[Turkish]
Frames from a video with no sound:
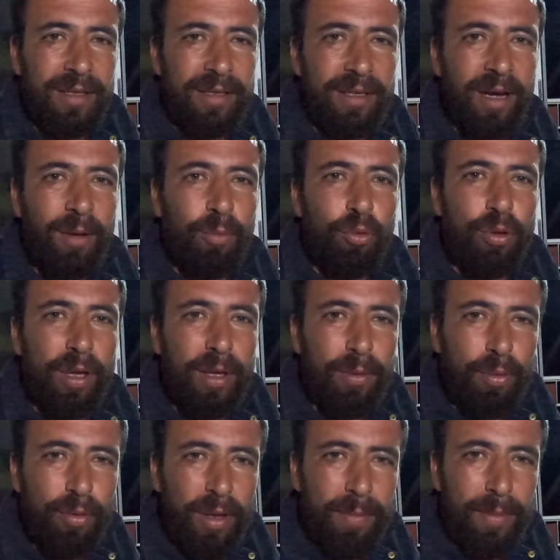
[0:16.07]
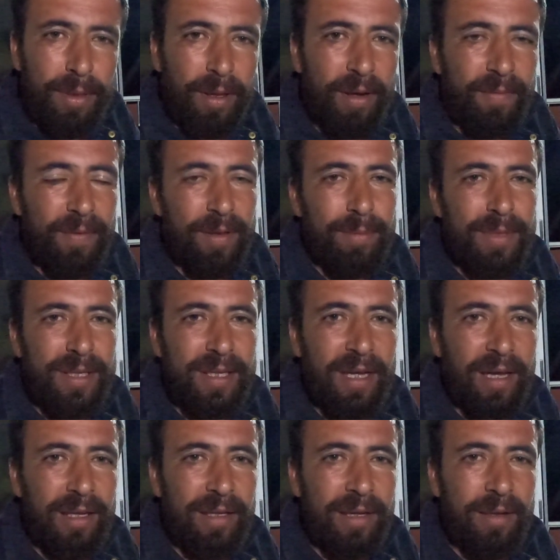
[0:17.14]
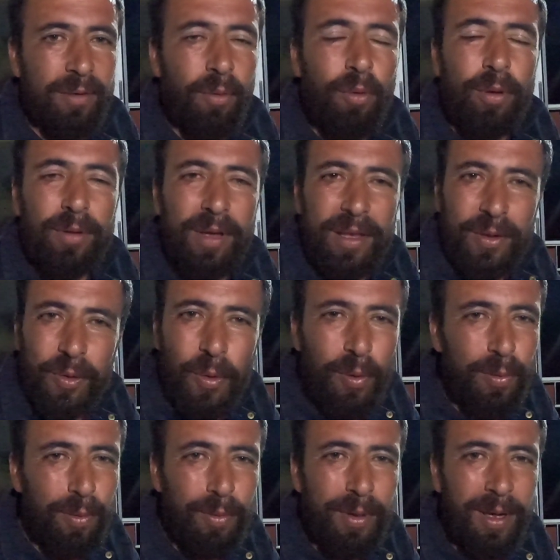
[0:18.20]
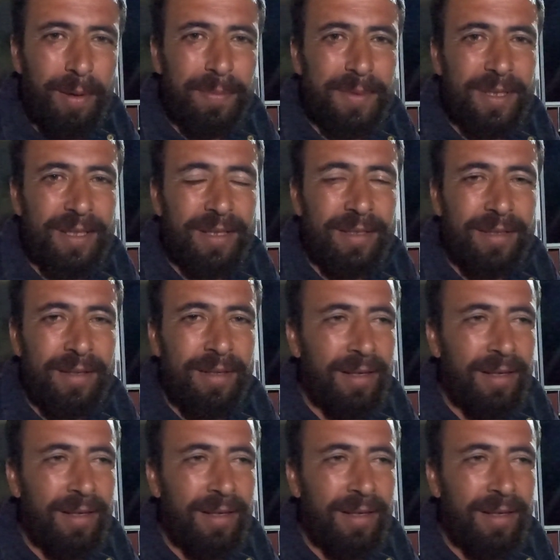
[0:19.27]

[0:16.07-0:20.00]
yağmurdan sonra misafirimiz geldi. Onların gönlünü yaptık.